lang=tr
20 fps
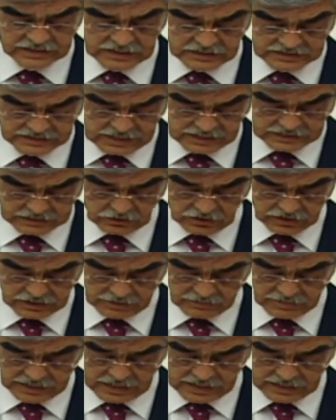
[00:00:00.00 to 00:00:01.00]
destek
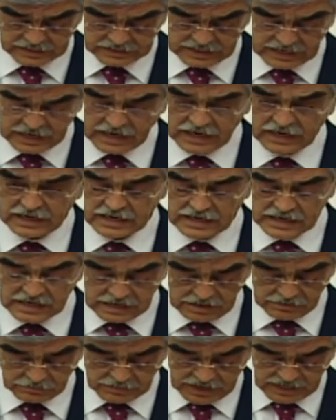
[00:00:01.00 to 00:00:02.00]
ödemelerinde
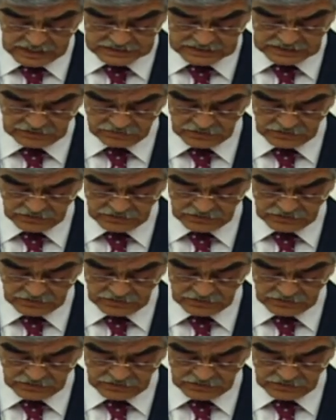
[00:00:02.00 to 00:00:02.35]
bazı